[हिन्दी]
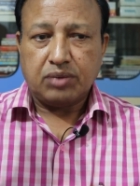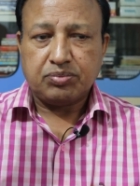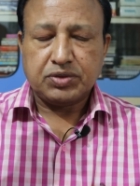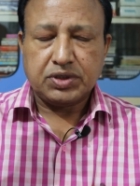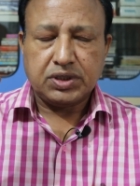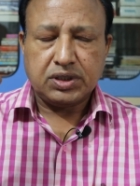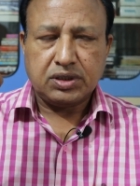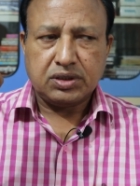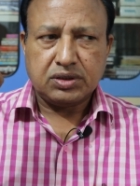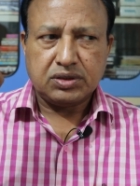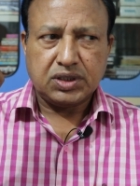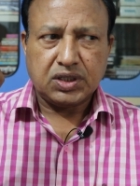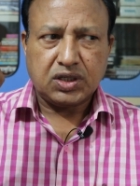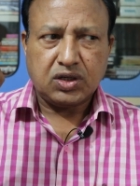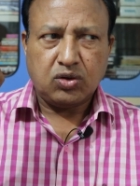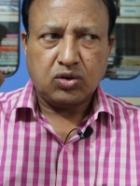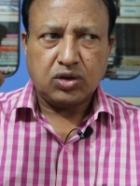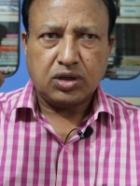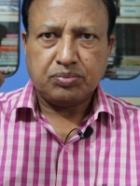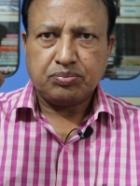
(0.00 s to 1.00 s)
आपने
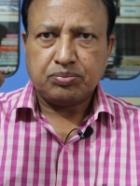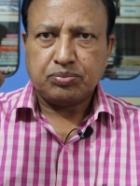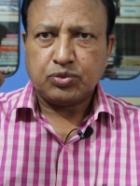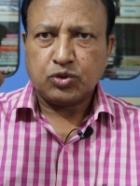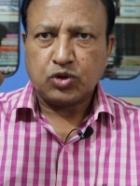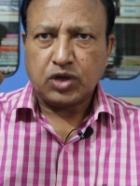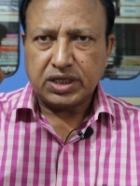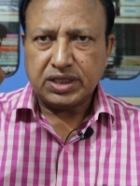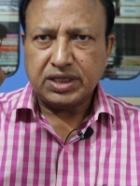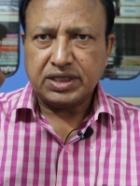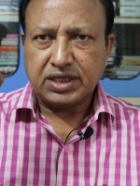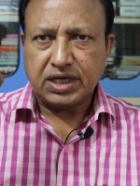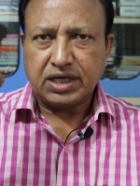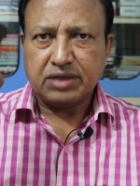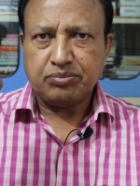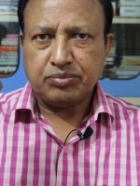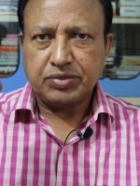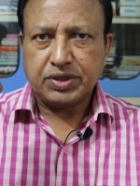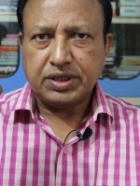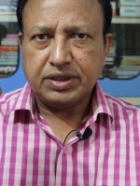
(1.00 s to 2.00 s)
देखा होगा पुराने
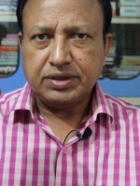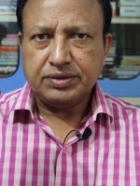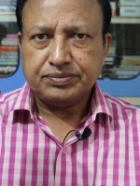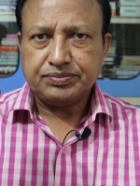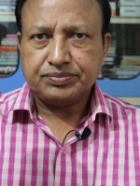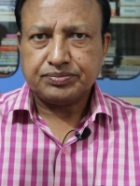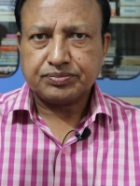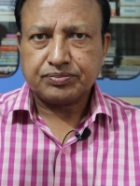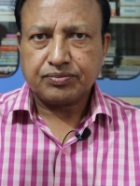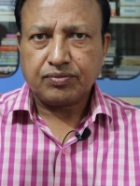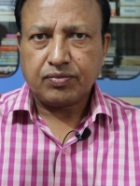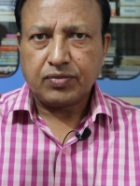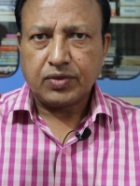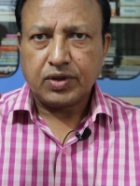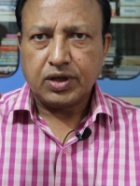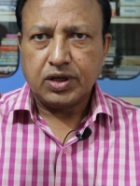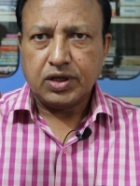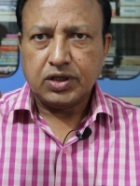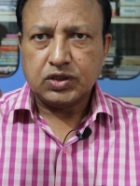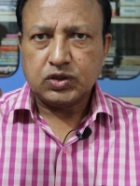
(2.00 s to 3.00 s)
टाइम में
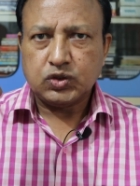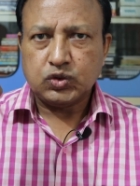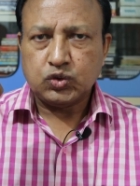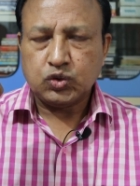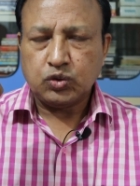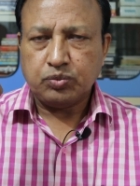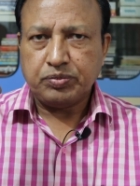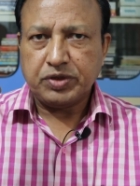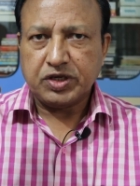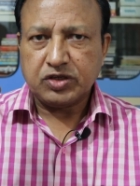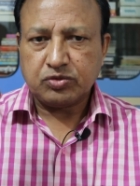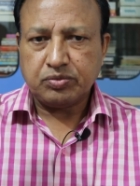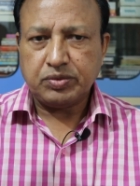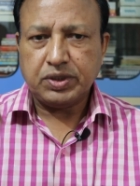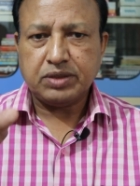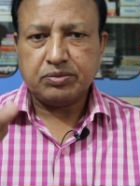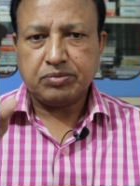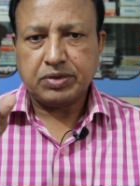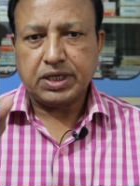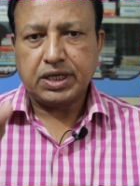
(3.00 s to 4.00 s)
जो
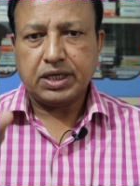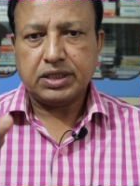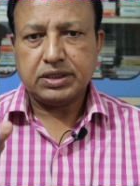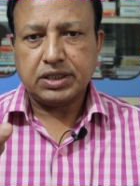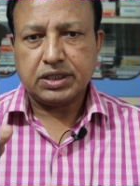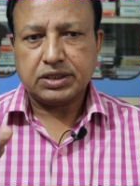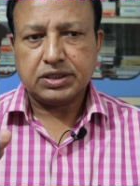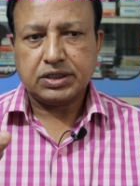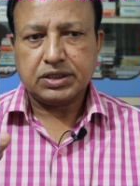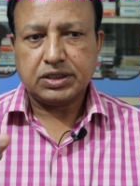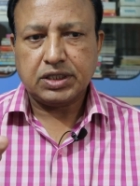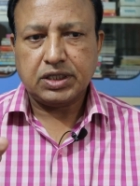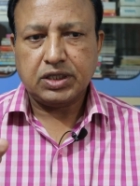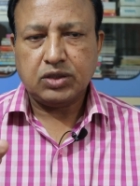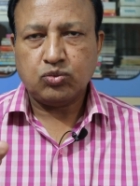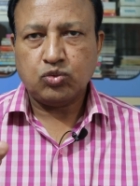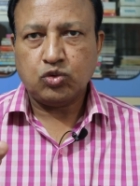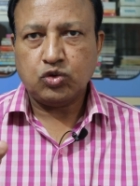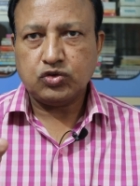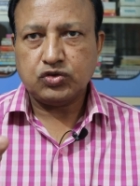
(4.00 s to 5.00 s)
बेसमेंट बनाए जाते
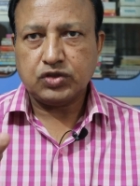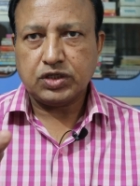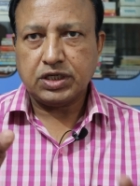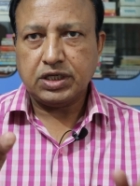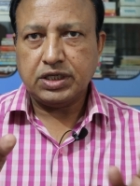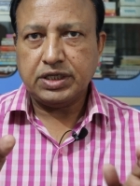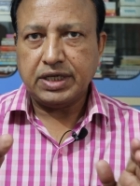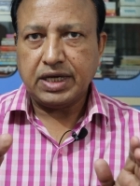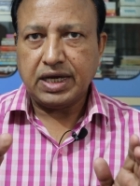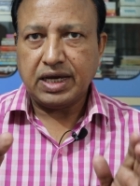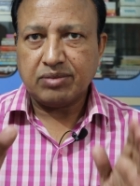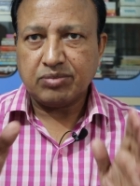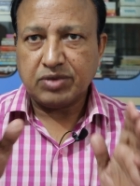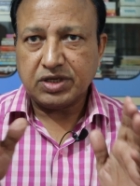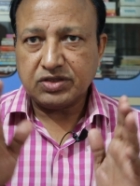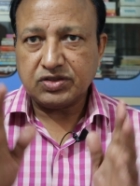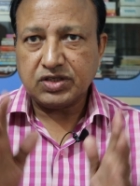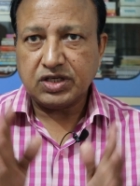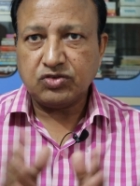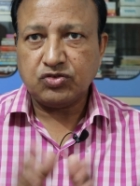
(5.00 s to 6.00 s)
थे वो जनरली
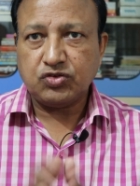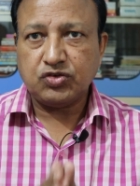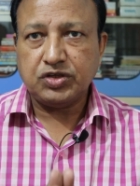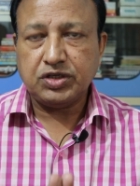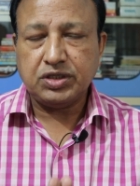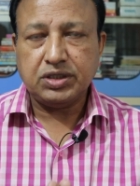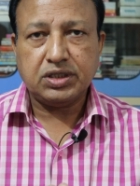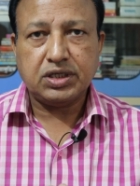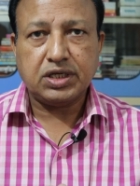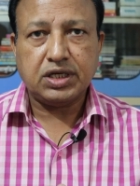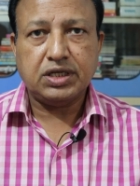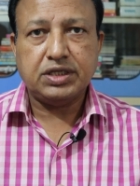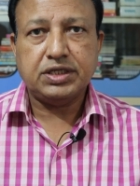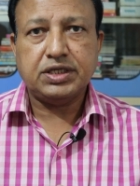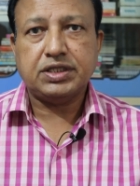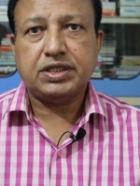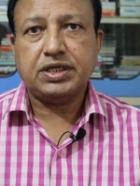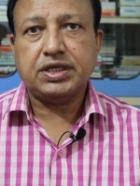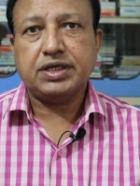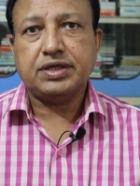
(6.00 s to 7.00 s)
एमरजेंसी के
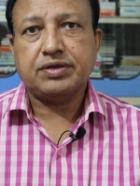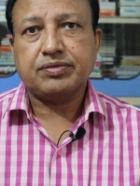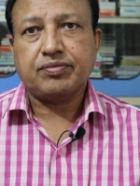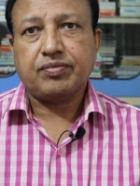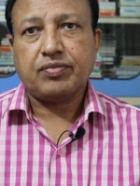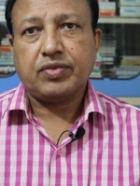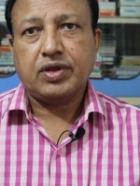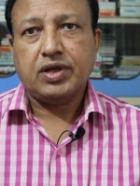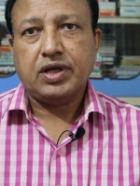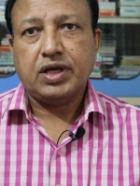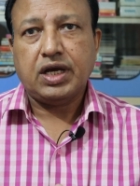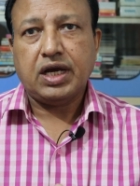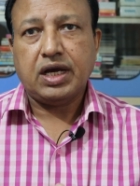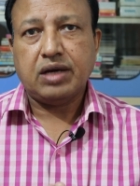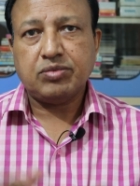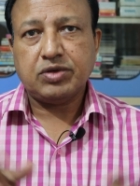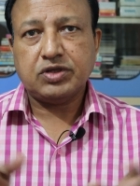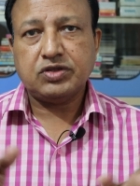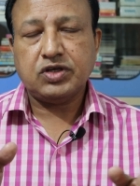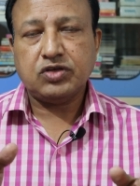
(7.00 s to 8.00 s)
लिए थे
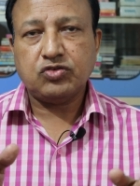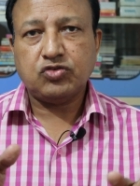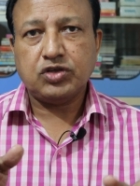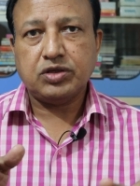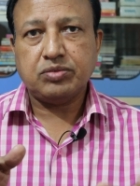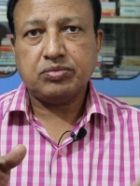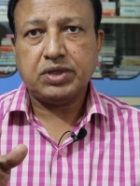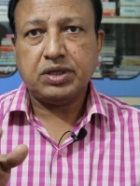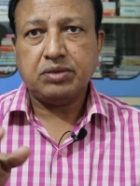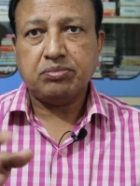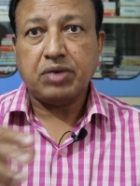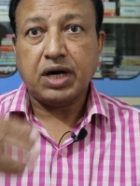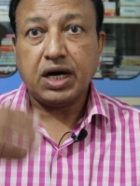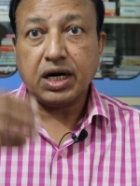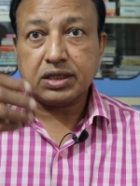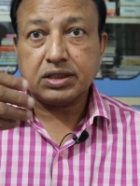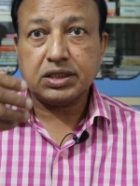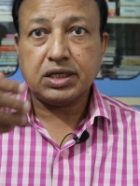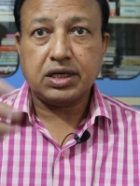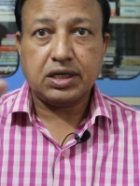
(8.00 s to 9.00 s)
एमरजेंसी में
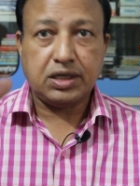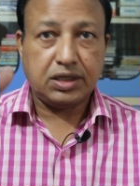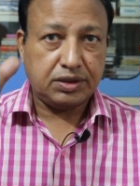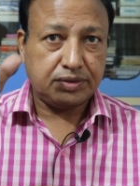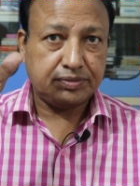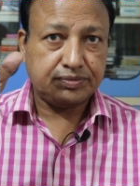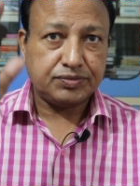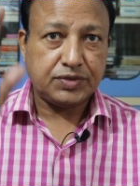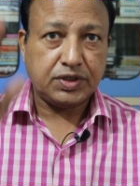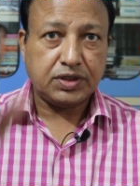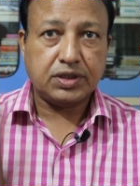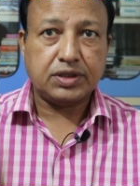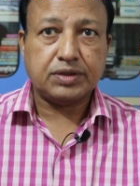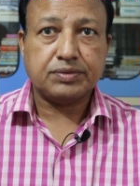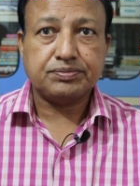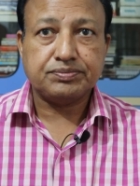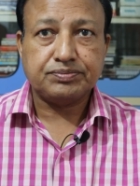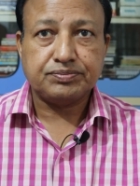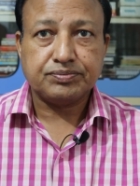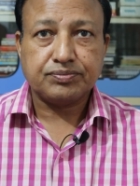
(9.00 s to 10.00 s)
भागना है
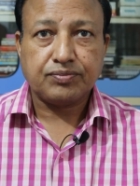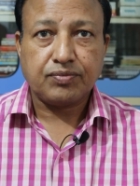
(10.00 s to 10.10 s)
अगर